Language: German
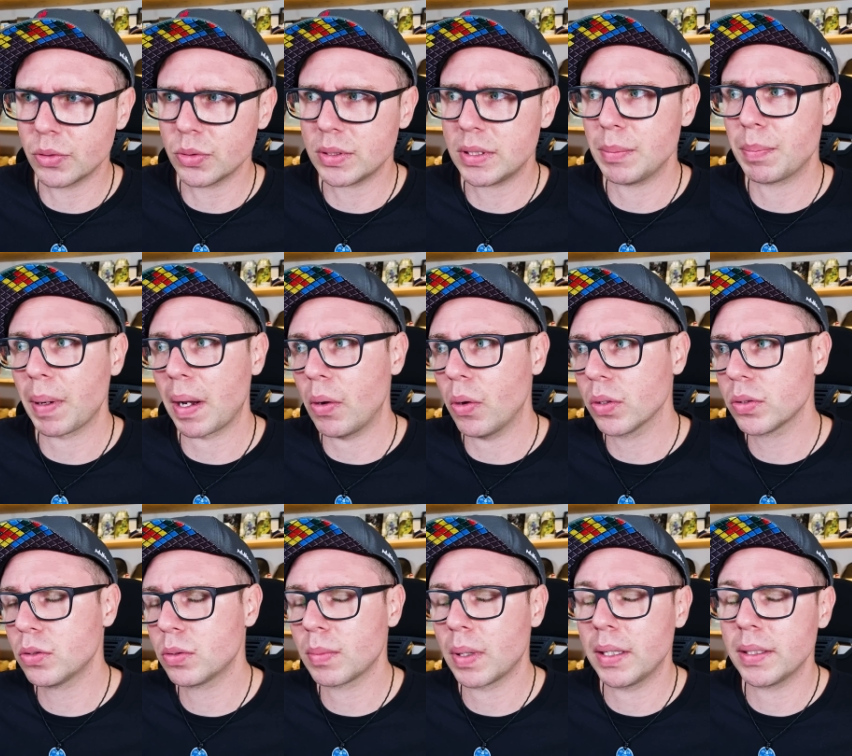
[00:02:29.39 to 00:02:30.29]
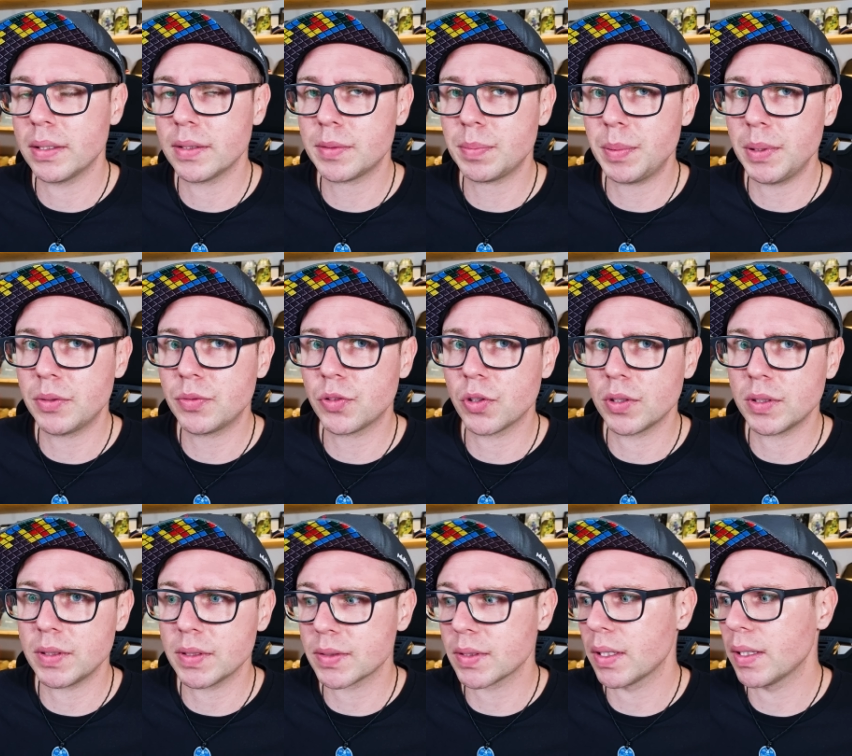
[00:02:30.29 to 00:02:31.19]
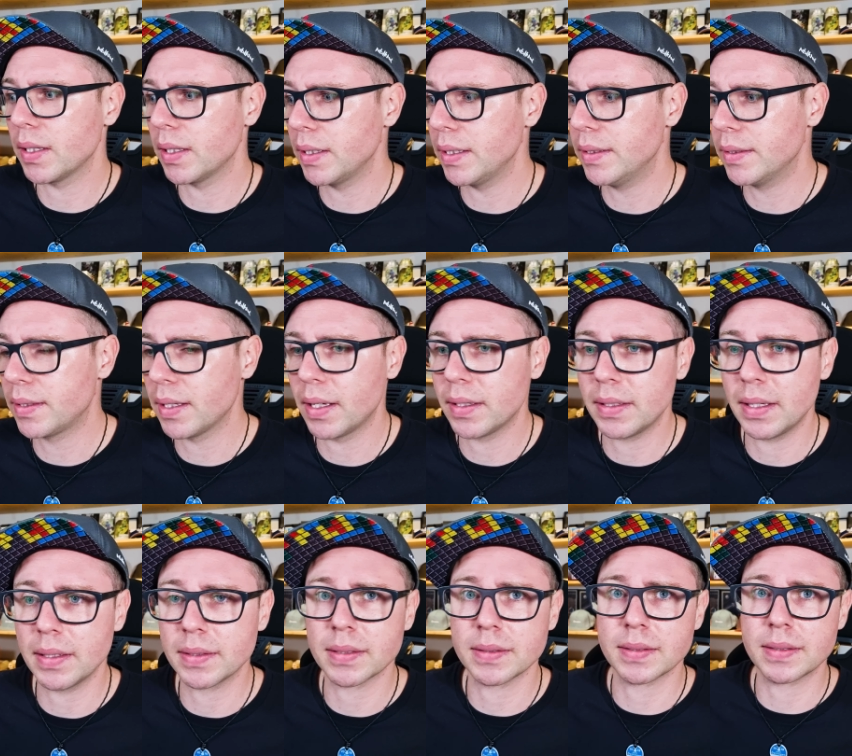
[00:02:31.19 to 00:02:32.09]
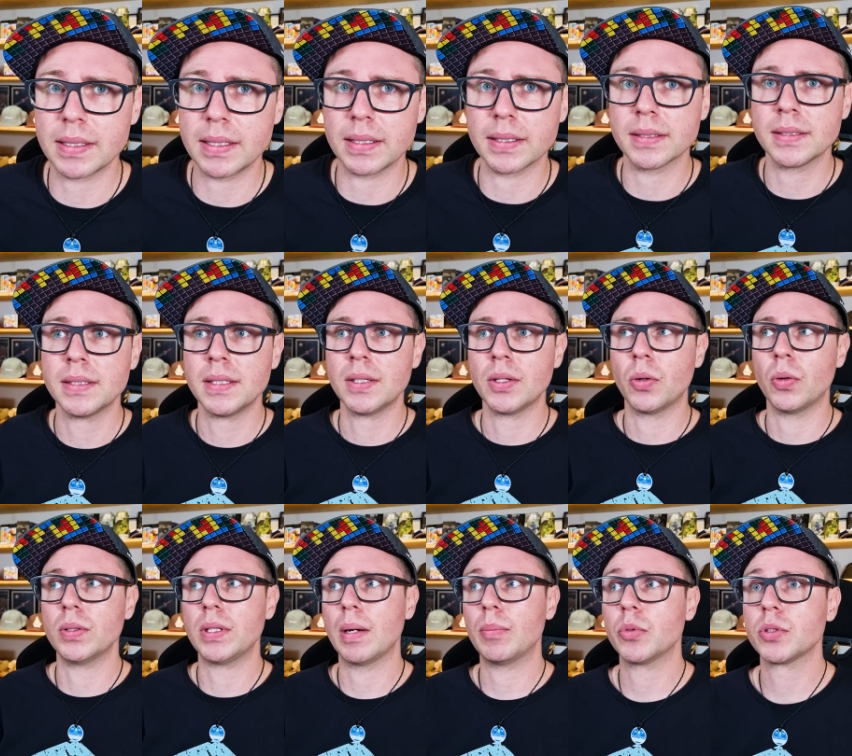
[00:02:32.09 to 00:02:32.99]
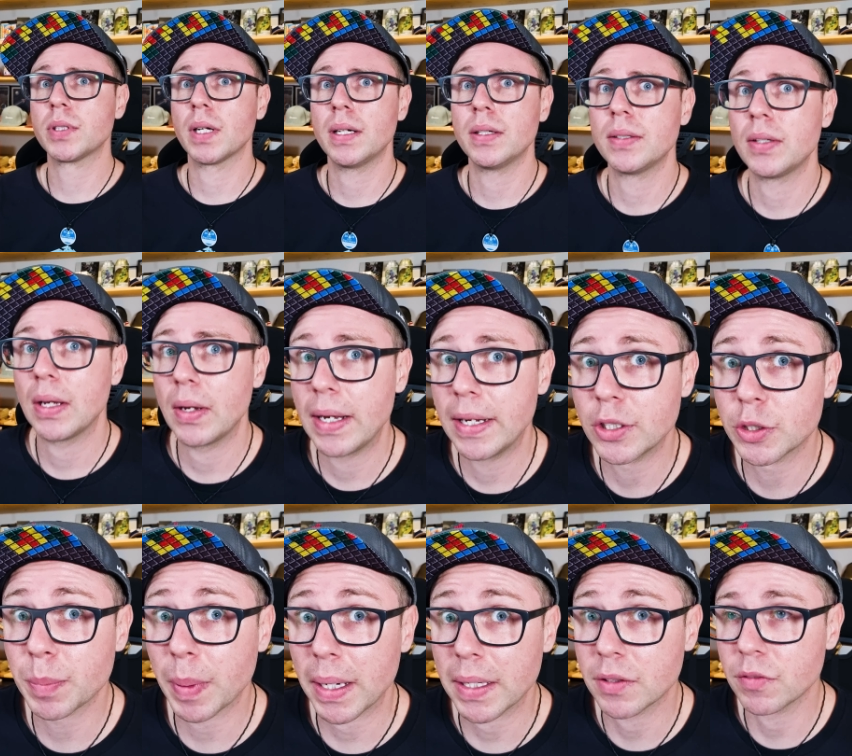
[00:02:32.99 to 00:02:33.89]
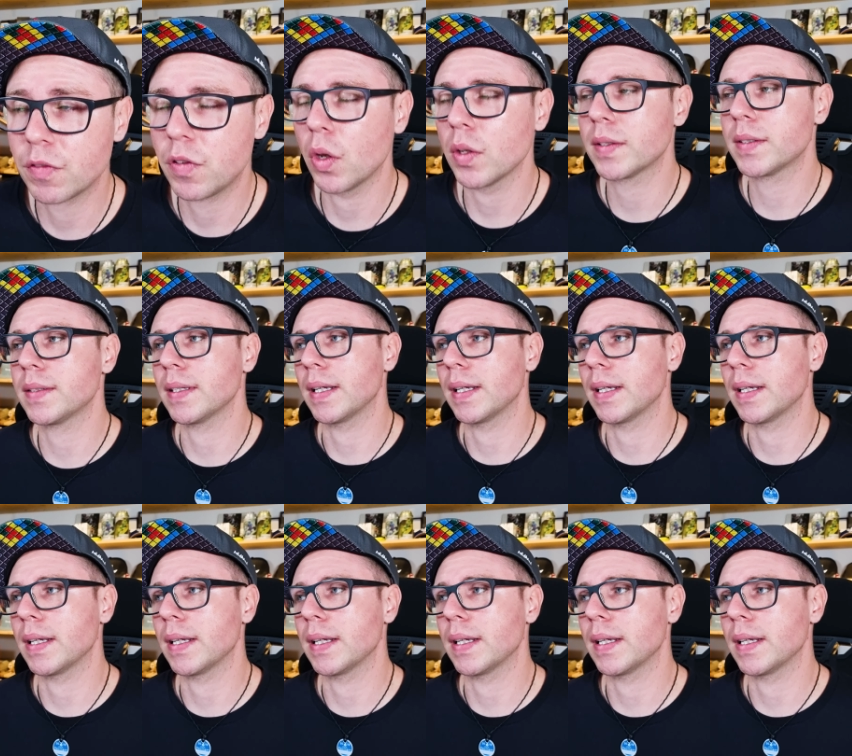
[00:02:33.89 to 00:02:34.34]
und die brauchen nun mal den Speed von dieser internen SSD und der muss halt entsprechend flott